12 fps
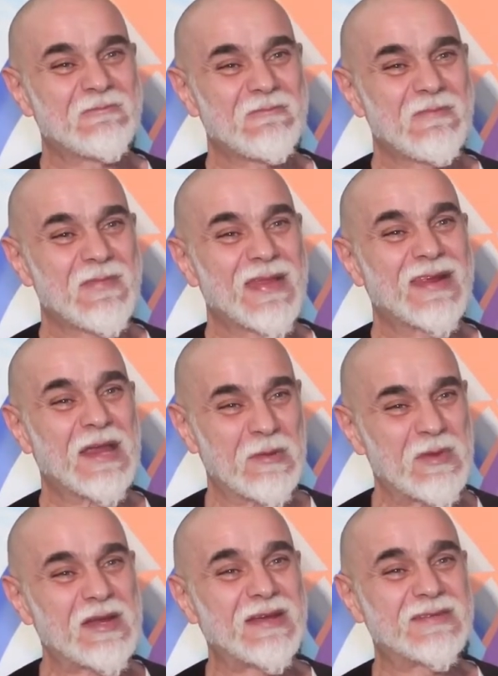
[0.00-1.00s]
كمان
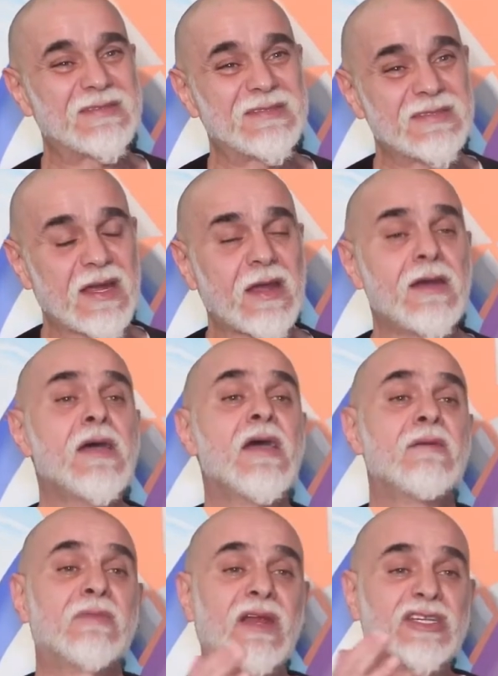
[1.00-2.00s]
كمان كنت انسخها
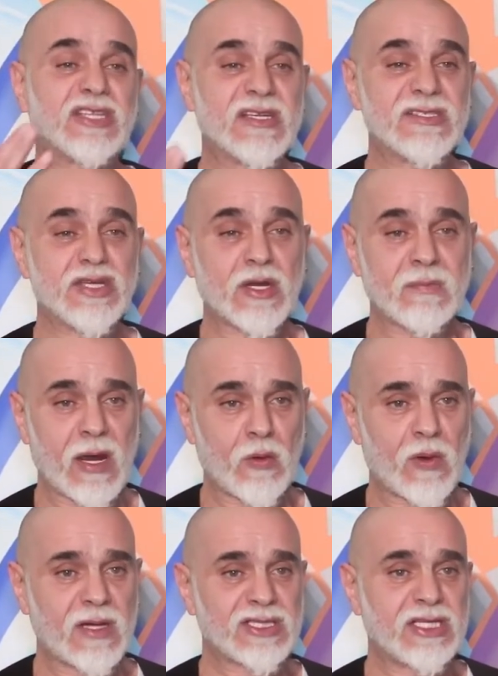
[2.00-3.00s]
بلشت انسخ
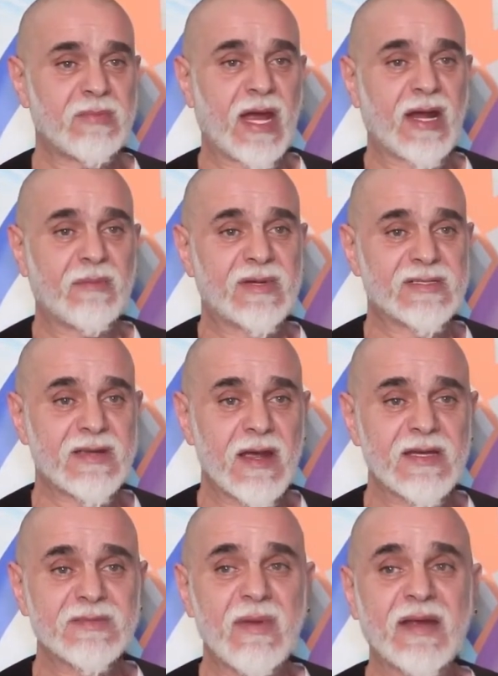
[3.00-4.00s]
باول شيء بقلم
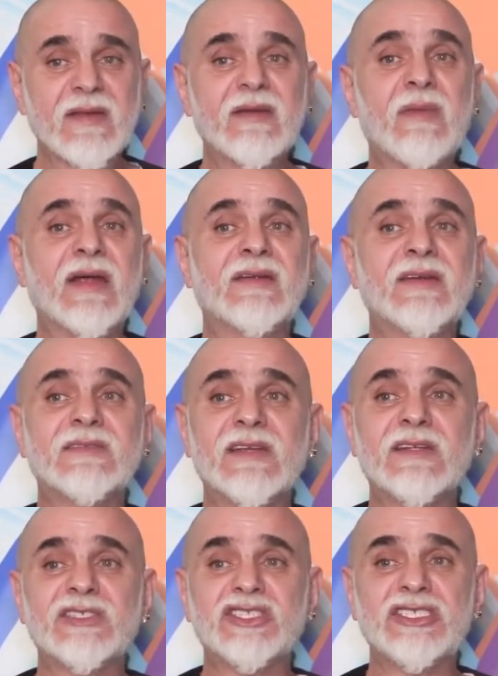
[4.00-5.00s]
رصاص بعدين بعدين
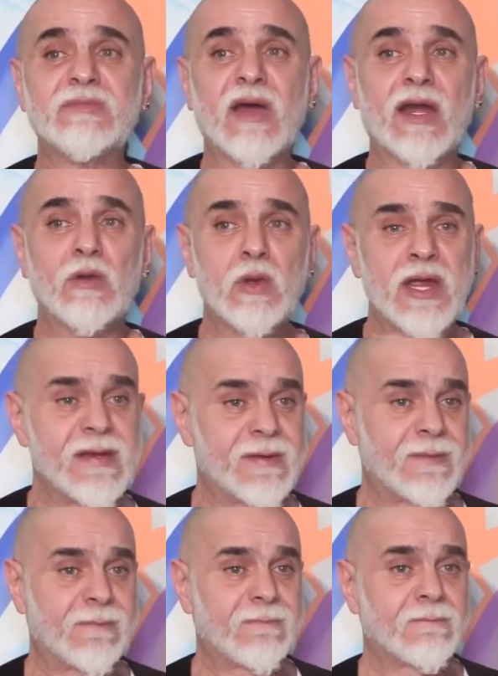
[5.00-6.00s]
صرت جيب
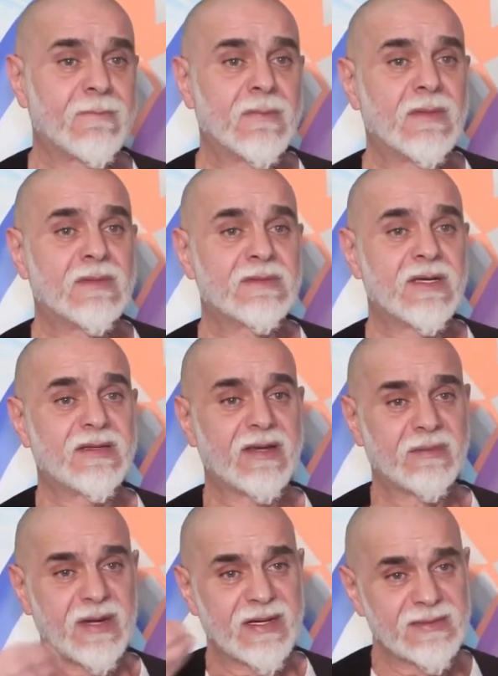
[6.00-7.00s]
الوان
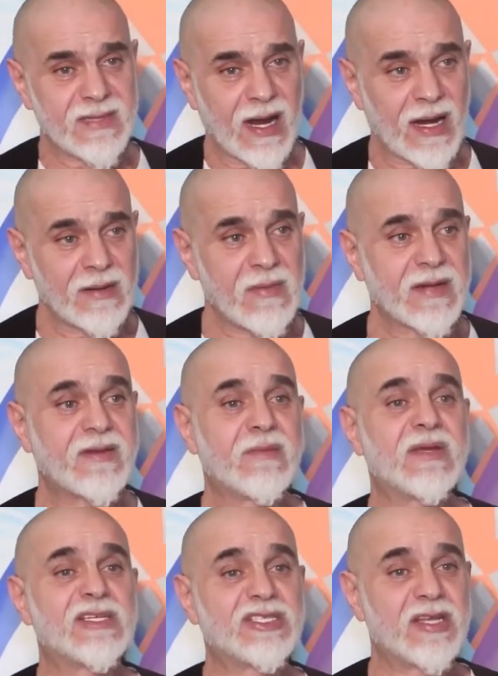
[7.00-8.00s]
كمان انزل على
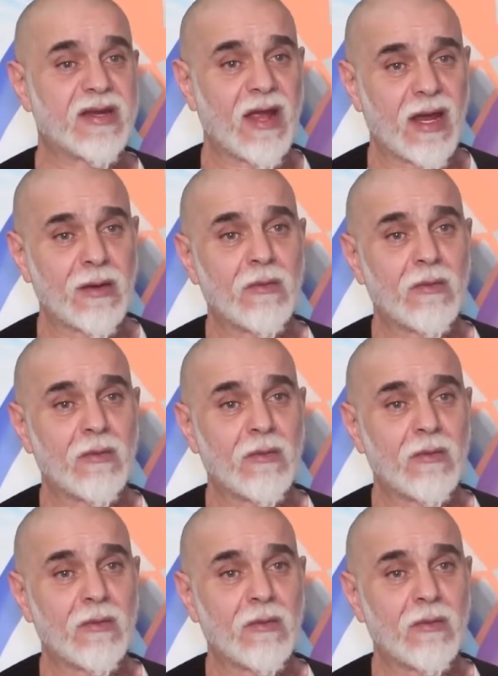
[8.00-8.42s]
المكتبه اشتري